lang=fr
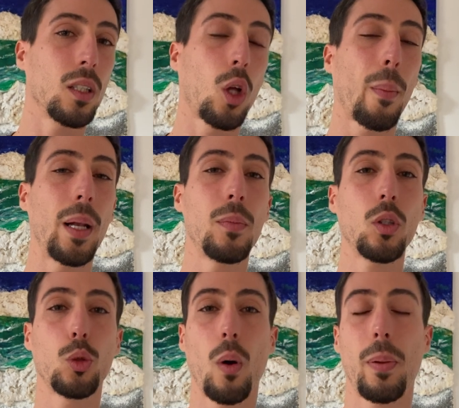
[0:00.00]
normalement
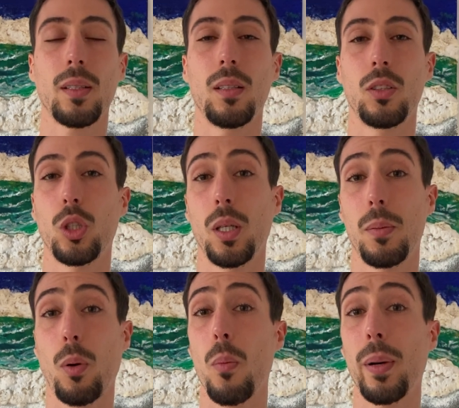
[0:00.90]
je ne euh,
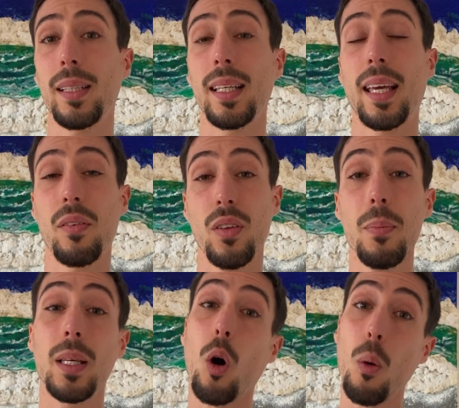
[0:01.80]
prends pas des cafés,
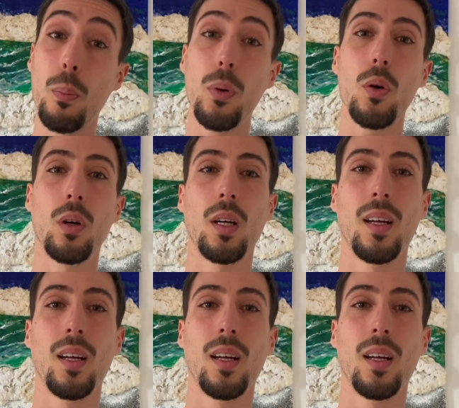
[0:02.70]
mais on peut